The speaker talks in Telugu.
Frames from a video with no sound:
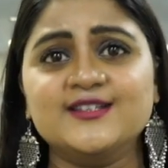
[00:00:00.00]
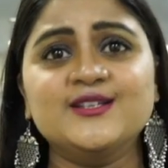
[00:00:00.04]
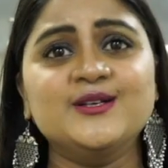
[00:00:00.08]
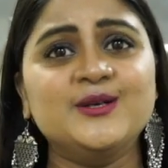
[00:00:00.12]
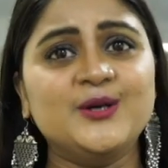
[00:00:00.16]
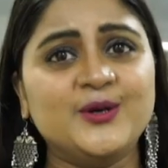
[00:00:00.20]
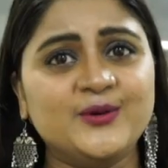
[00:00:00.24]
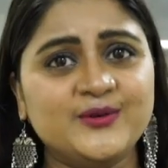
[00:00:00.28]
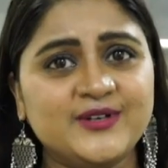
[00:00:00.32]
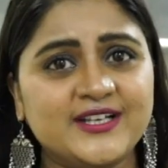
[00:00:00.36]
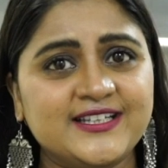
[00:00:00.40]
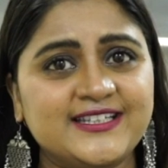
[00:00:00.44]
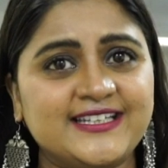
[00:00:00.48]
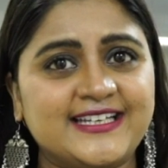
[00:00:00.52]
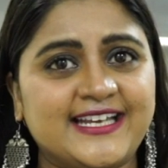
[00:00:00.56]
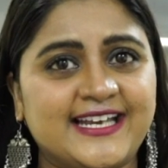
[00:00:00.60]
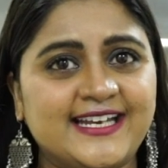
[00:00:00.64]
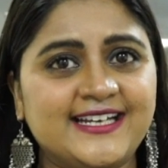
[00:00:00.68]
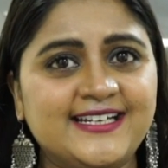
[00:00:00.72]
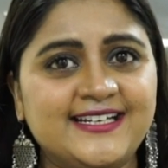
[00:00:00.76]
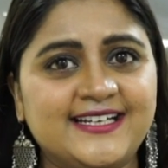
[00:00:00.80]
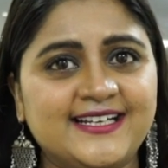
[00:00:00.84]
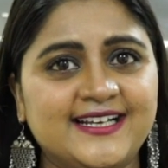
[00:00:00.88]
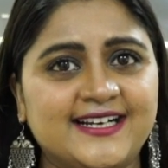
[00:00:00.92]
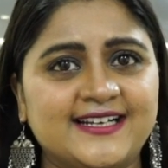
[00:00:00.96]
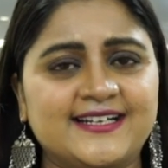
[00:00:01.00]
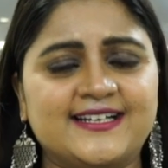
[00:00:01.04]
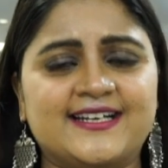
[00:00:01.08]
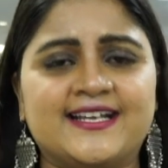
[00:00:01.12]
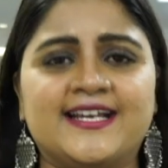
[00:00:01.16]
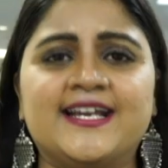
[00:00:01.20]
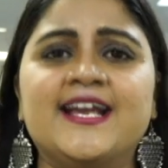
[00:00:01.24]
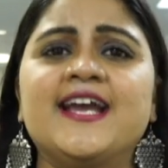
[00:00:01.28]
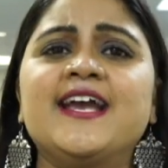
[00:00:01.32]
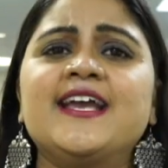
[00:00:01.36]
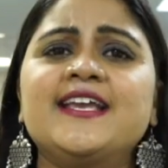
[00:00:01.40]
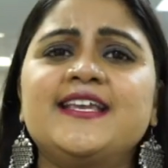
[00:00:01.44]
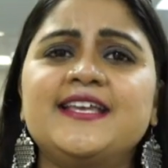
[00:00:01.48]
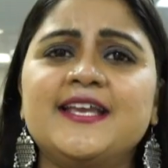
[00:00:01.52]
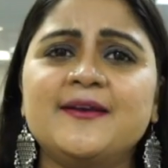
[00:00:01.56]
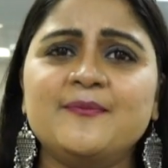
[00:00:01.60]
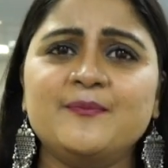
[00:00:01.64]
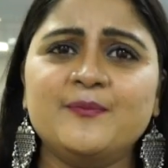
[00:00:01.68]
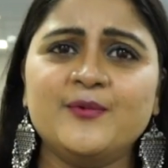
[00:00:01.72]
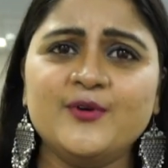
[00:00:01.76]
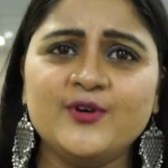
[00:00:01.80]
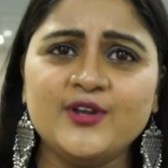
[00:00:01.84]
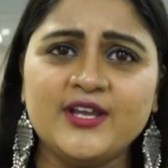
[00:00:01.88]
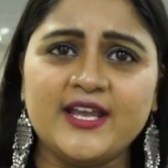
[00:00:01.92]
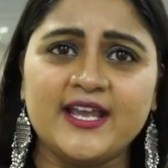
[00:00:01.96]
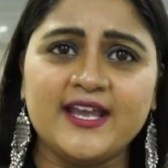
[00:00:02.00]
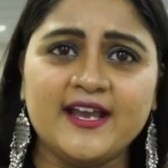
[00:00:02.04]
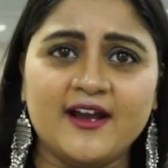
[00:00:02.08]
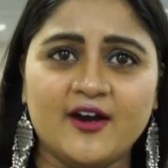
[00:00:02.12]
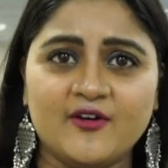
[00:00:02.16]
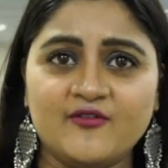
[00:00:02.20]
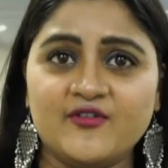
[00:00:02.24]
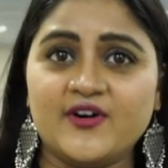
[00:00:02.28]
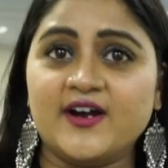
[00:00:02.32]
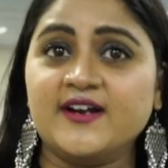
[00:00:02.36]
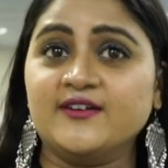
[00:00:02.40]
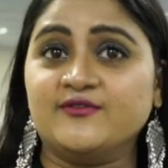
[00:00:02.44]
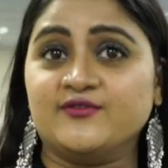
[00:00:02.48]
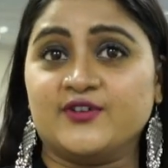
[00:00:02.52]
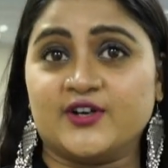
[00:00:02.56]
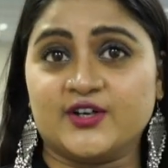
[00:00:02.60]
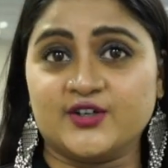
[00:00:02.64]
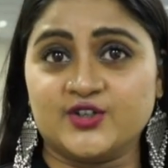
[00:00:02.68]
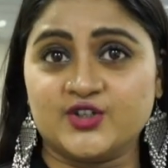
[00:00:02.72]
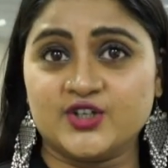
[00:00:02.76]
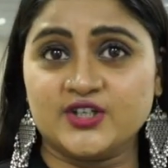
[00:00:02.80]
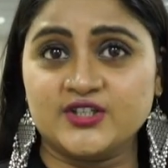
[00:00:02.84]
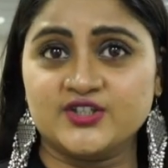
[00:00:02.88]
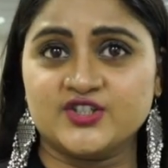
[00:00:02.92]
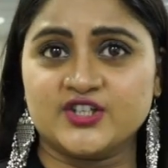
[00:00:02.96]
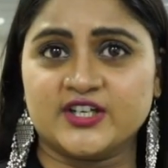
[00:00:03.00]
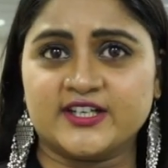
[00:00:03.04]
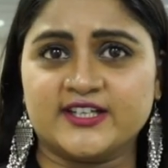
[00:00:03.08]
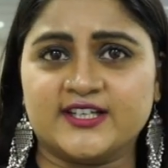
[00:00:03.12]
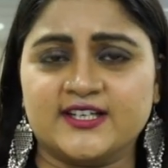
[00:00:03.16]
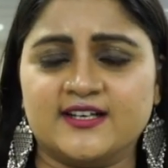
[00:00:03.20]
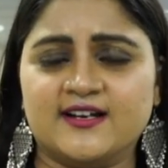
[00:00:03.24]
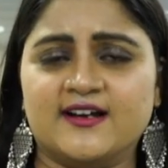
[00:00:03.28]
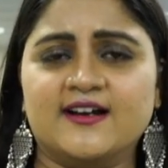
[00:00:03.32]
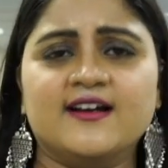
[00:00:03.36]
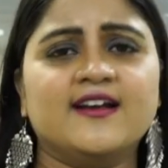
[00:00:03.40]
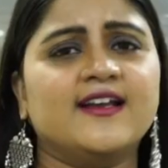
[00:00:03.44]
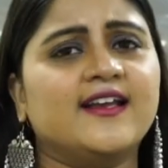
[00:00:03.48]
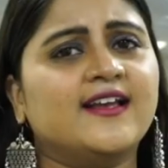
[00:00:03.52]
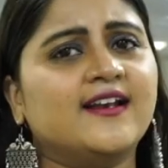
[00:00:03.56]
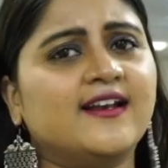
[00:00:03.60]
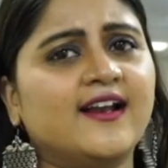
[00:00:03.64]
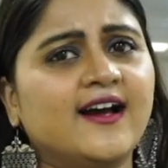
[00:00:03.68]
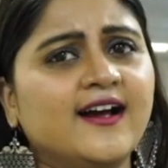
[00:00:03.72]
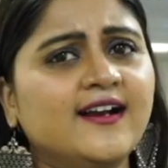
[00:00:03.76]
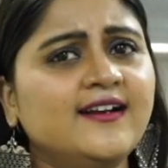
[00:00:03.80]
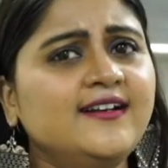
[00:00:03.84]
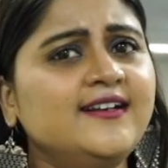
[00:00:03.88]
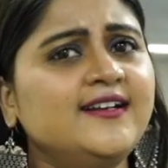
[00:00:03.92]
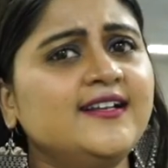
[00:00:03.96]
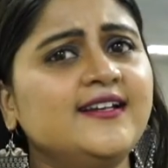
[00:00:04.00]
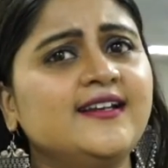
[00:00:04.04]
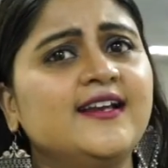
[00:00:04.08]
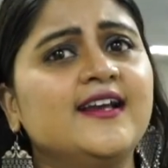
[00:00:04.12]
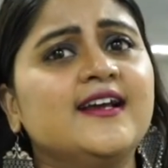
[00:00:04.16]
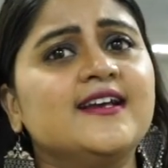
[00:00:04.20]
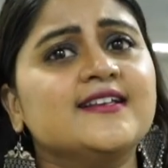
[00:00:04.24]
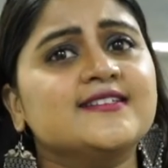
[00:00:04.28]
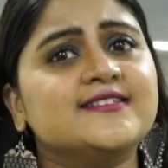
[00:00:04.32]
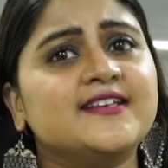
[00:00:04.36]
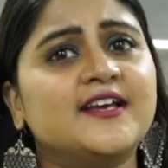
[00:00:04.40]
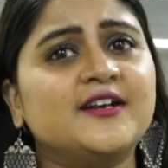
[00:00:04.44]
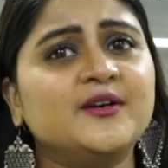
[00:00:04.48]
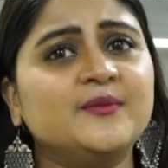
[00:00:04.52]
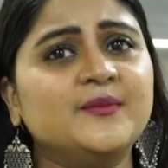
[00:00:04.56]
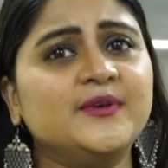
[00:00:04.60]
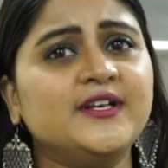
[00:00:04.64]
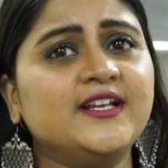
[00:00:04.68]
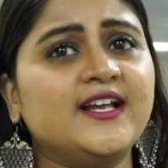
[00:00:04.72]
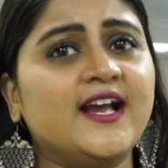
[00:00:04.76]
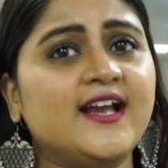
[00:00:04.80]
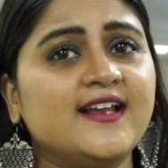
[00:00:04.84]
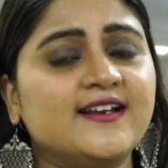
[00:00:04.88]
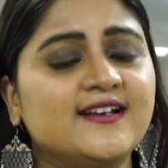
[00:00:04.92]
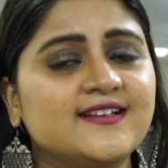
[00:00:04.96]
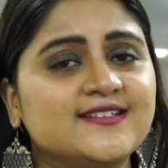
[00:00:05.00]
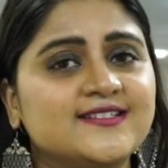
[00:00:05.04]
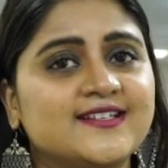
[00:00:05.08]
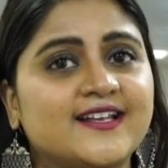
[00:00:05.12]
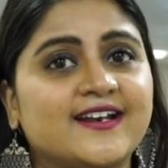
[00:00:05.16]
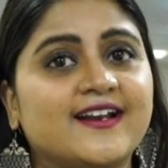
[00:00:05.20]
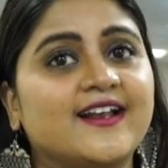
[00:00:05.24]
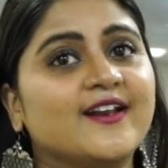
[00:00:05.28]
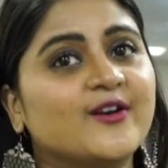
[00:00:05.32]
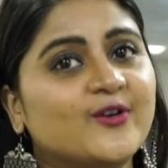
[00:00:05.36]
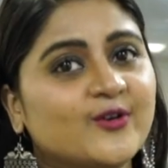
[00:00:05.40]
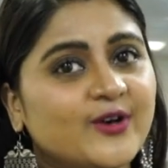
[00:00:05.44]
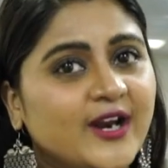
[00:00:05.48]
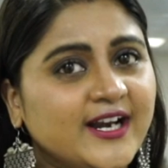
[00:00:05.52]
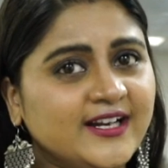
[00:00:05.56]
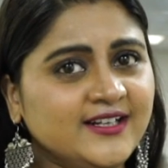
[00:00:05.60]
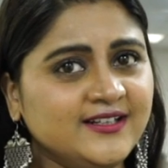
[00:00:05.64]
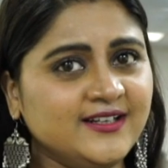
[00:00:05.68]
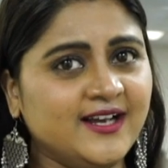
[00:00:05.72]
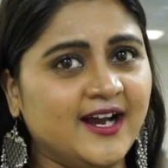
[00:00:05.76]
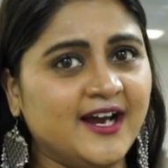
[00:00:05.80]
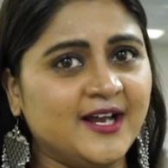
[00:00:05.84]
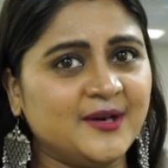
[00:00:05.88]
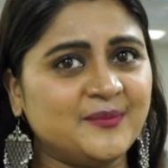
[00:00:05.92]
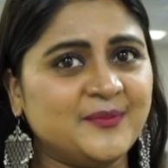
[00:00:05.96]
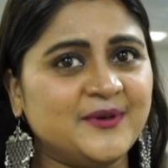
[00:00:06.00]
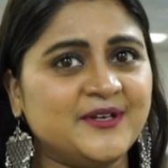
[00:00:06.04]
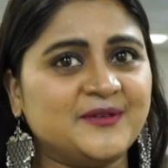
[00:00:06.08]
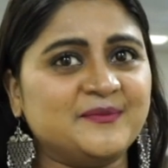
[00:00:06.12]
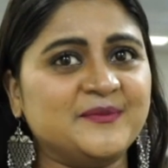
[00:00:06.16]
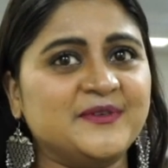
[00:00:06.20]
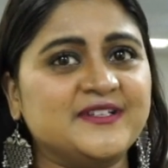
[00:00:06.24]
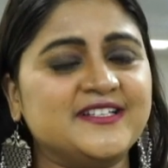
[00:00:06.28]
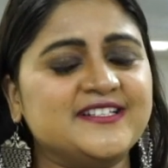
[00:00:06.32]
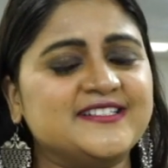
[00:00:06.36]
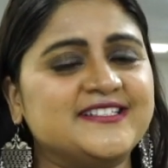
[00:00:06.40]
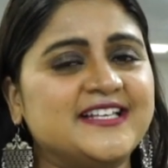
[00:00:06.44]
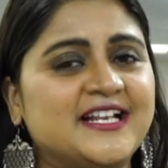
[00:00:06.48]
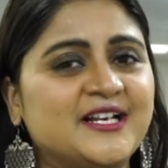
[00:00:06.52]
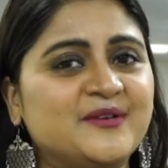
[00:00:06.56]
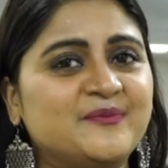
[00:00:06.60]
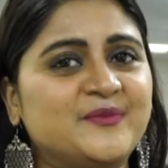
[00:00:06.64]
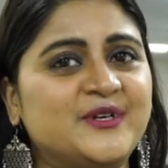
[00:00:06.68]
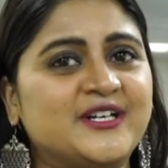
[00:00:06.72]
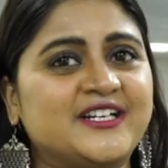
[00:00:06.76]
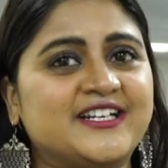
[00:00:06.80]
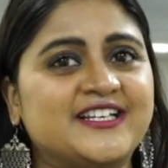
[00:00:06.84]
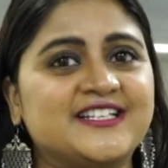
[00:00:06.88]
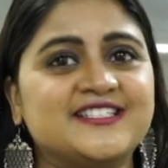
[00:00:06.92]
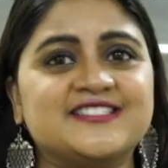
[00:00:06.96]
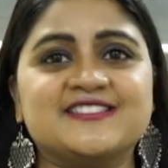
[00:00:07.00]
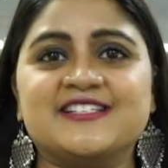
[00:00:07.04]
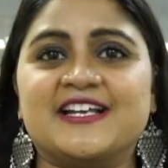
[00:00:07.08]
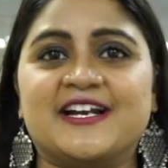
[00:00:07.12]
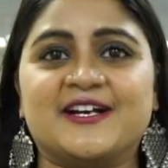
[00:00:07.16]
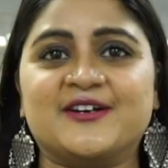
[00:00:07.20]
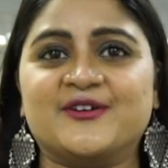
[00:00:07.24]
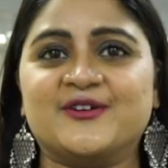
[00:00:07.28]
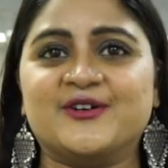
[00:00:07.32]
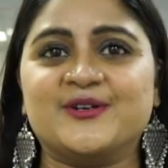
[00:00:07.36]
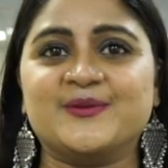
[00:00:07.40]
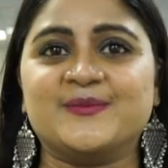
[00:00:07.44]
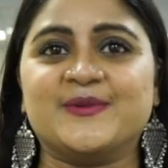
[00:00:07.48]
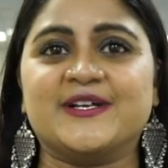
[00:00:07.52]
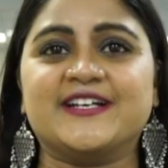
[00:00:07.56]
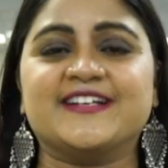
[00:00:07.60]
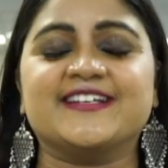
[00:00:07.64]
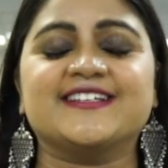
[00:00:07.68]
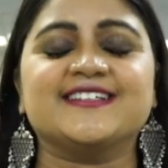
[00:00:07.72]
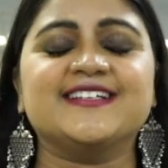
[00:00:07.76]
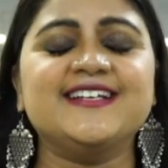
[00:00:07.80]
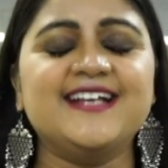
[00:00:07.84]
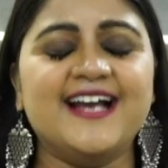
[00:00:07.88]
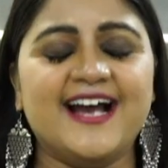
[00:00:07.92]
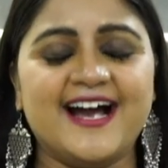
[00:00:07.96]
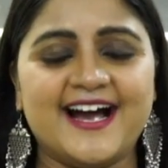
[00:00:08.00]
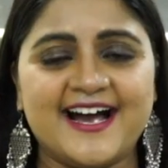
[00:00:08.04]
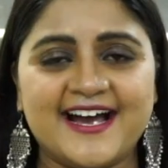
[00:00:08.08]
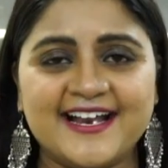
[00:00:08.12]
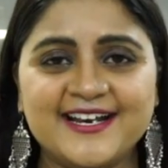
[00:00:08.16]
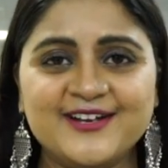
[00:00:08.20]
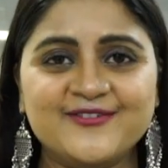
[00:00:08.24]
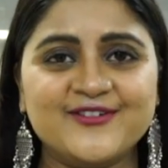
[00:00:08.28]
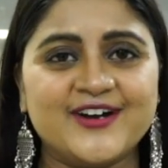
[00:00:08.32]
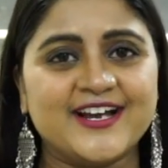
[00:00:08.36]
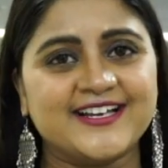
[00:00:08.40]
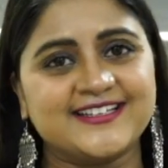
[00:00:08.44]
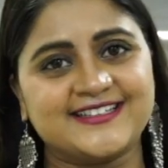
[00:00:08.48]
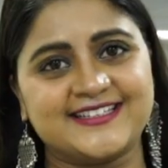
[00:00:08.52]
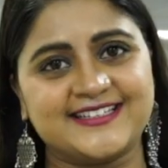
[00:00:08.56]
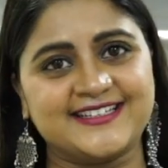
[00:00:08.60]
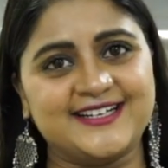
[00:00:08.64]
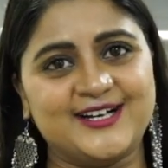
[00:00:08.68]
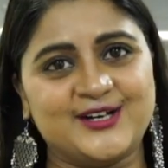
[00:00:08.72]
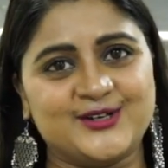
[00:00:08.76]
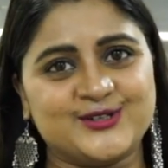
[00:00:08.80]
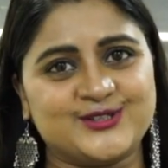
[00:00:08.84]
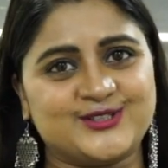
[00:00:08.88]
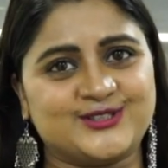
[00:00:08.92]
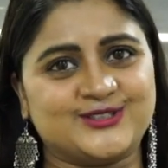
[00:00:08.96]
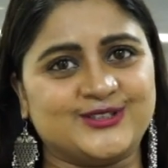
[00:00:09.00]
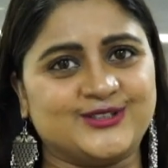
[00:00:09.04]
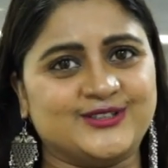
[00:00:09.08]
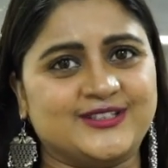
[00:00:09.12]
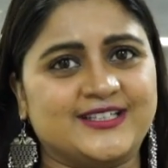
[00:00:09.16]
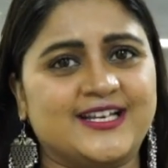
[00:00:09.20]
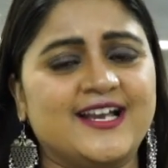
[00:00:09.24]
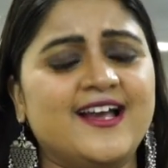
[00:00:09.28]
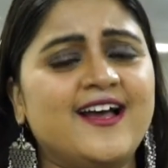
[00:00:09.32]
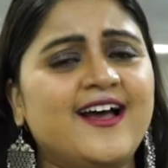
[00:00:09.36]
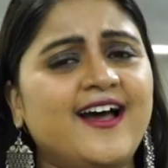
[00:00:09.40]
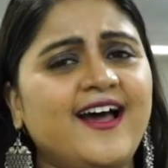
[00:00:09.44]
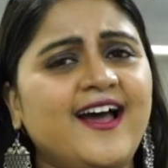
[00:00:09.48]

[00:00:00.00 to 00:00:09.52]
అందులో ఉన్నది ఏంటి అంటే ఎప్పుడు ఏ అవార్డ్ ఫంక్షన్ జరిగినా ఎలాంటి సెరమనీ అయినా సరే రెడ్ కార్పెట్ మీద సెలబ్రిటీస్ నడవడం అనేది ఆనవాయితీగా వస్తుంది